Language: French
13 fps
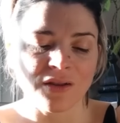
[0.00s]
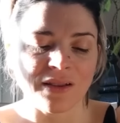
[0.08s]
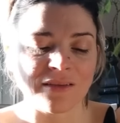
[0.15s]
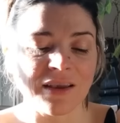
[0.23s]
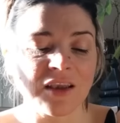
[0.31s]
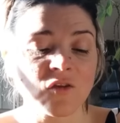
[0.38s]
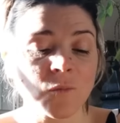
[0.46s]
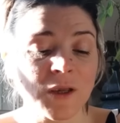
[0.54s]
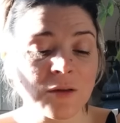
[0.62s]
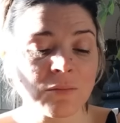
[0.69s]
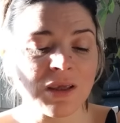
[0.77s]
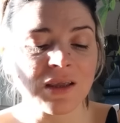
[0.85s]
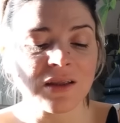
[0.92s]
d'être
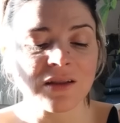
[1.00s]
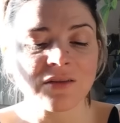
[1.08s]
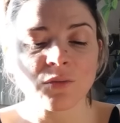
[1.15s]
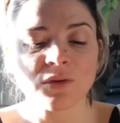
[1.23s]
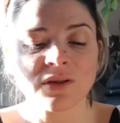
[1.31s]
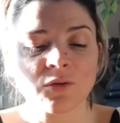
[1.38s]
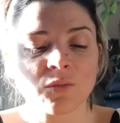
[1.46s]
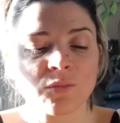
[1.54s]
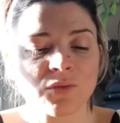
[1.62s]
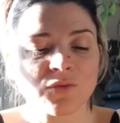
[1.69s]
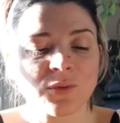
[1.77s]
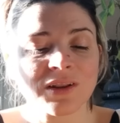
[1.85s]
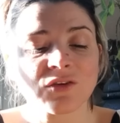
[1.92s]
exprimés, qui ont
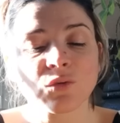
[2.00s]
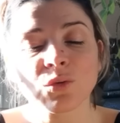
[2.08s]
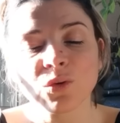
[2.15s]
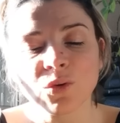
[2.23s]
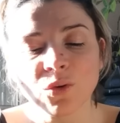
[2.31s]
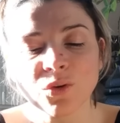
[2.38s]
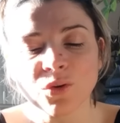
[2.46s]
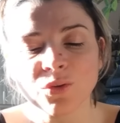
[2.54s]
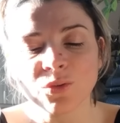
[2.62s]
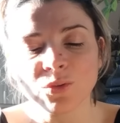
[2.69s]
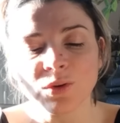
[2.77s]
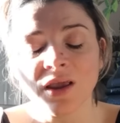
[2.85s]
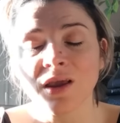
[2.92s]
besoin d'être
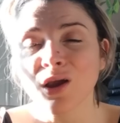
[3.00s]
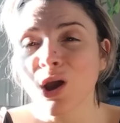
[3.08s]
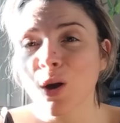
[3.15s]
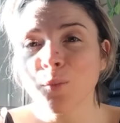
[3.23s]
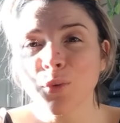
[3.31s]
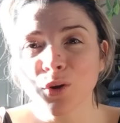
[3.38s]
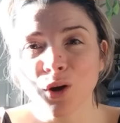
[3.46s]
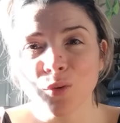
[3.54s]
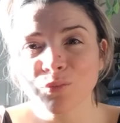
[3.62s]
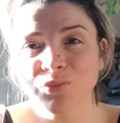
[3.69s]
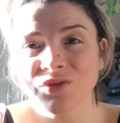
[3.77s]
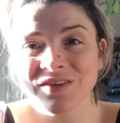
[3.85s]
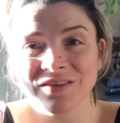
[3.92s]
reconnus, un peu
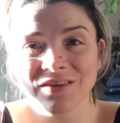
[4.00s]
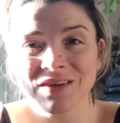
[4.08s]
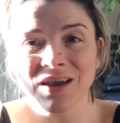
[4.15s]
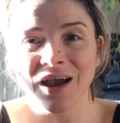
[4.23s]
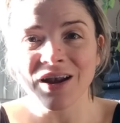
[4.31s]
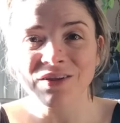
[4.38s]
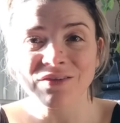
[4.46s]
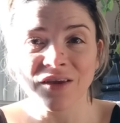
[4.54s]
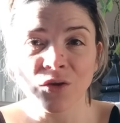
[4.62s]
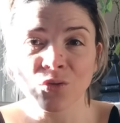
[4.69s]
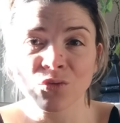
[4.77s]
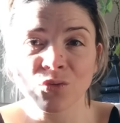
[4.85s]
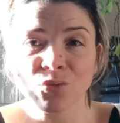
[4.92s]
comme si à
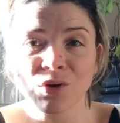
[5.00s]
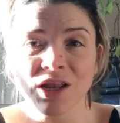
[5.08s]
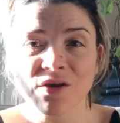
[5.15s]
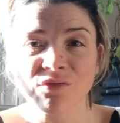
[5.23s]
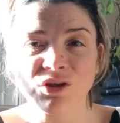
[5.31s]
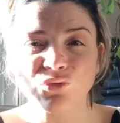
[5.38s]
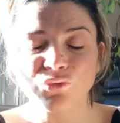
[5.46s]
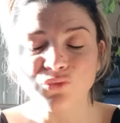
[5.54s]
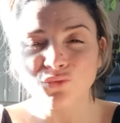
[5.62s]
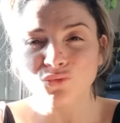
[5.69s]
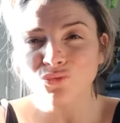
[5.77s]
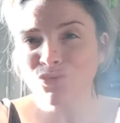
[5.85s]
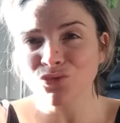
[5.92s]
l'intérieur de nous, il y avait
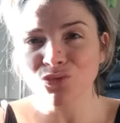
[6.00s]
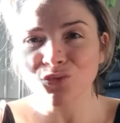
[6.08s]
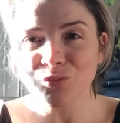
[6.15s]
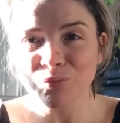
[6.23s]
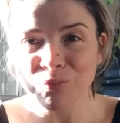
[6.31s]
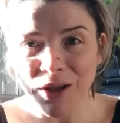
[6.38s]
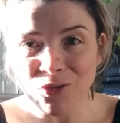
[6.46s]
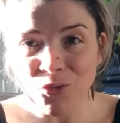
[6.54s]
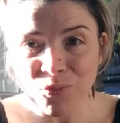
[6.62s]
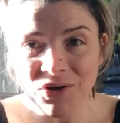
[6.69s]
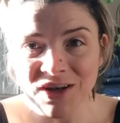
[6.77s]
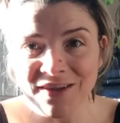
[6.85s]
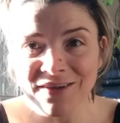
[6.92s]
toute une
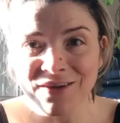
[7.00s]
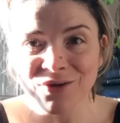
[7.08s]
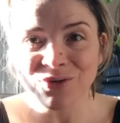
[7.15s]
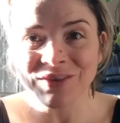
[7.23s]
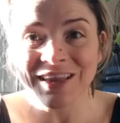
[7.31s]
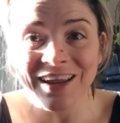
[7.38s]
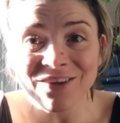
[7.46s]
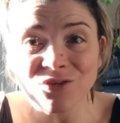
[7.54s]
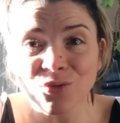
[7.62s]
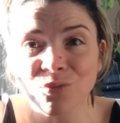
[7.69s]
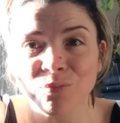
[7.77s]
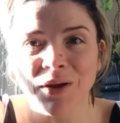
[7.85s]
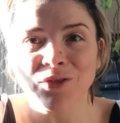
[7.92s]
panoplie euh,
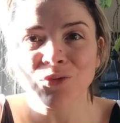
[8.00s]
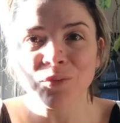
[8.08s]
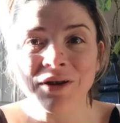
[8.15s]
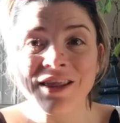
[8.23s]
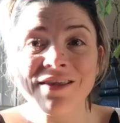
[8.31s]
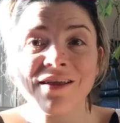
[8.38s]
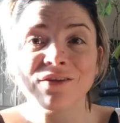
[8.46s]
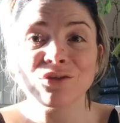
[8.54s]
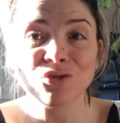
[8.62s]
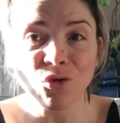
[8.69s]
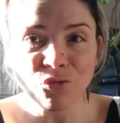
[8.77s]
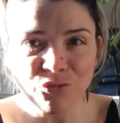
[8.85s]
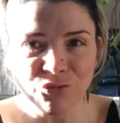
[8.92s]
d'êtres, une panoplie
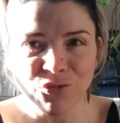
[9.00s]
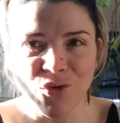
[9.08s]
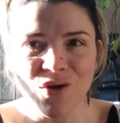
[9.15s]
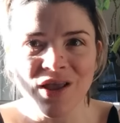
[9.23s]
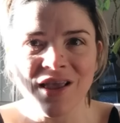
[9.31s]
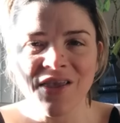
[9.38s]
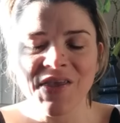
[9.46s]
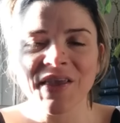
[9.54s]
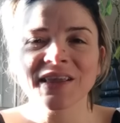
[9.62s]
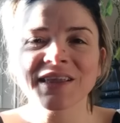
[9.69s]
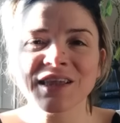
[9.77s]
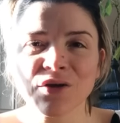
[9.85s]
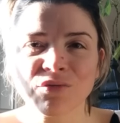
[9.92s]
d'enfants
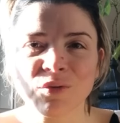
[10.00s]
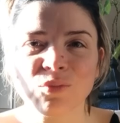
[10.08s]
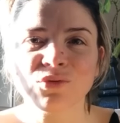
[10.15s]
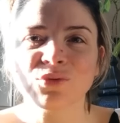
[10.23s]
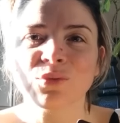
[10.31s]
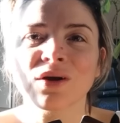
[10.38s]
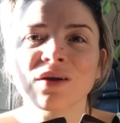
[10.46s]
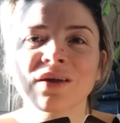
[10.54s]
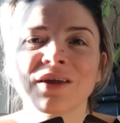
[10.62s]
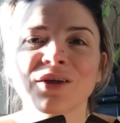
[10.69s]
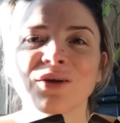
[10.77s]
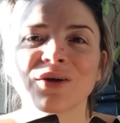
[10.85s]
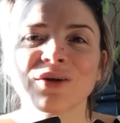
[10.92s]
qui avaient besoin
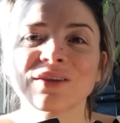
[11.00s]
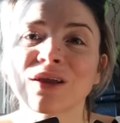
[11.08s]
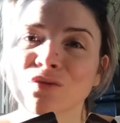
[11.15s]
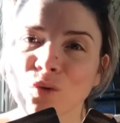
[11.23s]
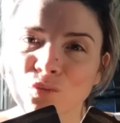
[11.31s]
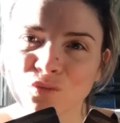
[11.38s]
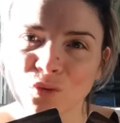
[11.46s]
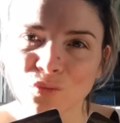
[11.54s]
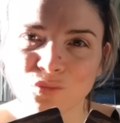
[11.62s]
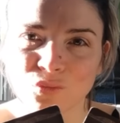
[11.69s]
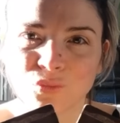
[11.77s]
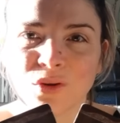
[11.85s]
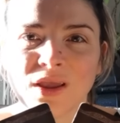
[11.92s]
euh, d'être
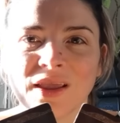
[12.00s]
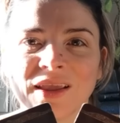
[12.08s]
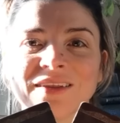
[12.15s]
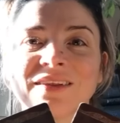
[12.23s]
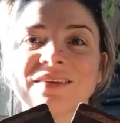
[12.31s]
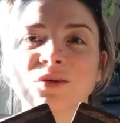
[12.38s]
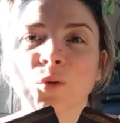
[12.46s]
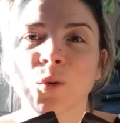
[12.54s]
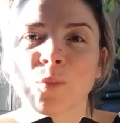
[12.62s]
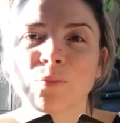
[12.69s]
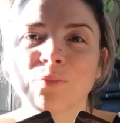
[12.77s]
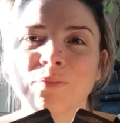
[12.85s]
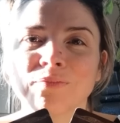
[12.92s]
entendus et d'être
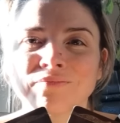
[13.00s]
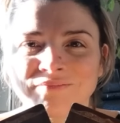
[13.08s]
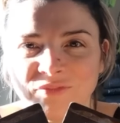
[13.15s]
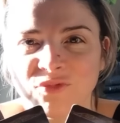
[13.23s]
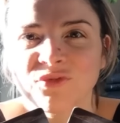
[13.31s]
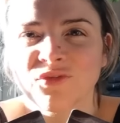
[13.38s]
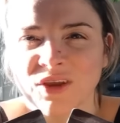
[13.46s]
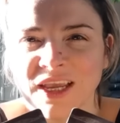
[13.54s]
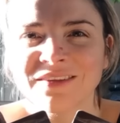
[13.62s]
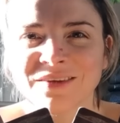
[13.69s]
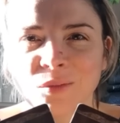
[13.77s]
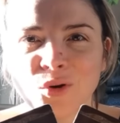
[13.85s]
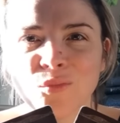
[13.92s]
euh,
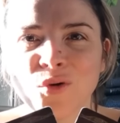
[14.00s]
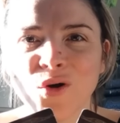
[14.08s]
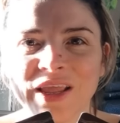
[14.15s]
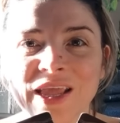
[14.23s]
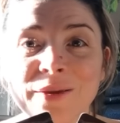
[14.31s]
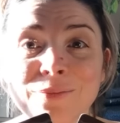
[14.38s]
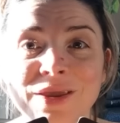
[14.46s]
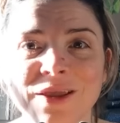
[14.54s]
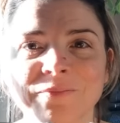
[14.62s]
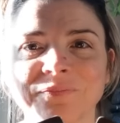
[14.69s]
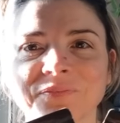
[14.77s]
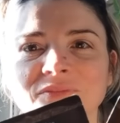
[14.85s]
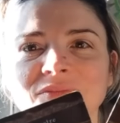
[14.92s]
véritablement aimés.